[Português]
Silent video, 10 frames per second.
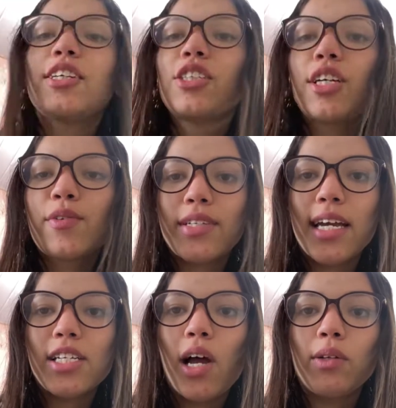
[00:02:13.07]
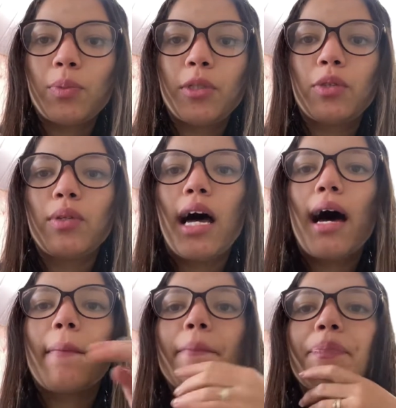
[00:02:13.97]
Gente, tenho sete aulas para
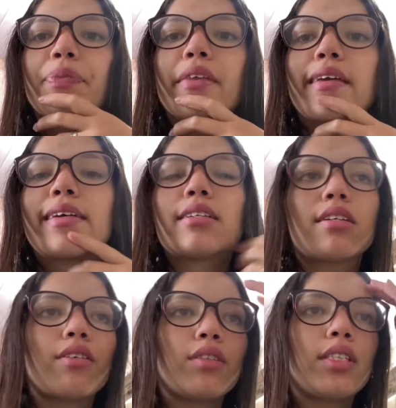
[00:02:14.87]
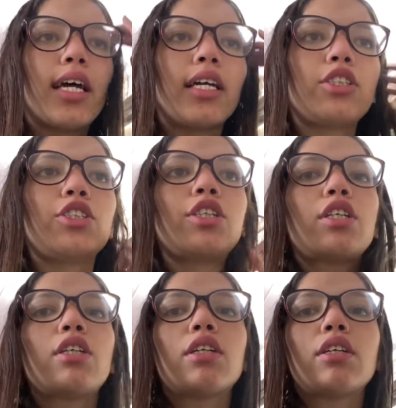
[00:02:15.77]
estudar, assim,
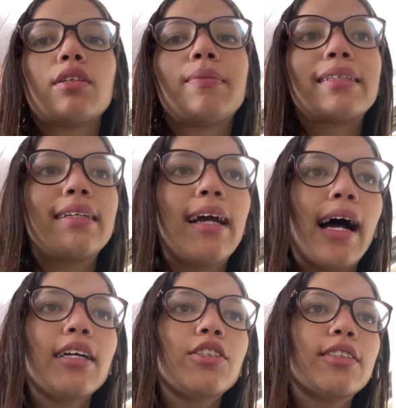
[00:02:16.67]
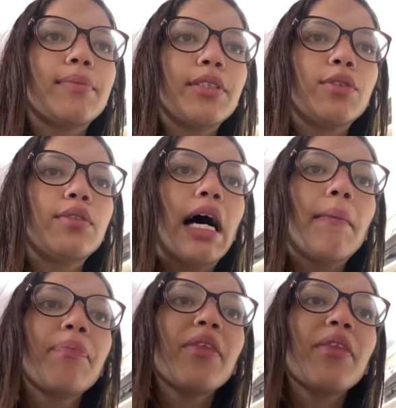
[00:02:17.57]
sete materiais, né, para estudar.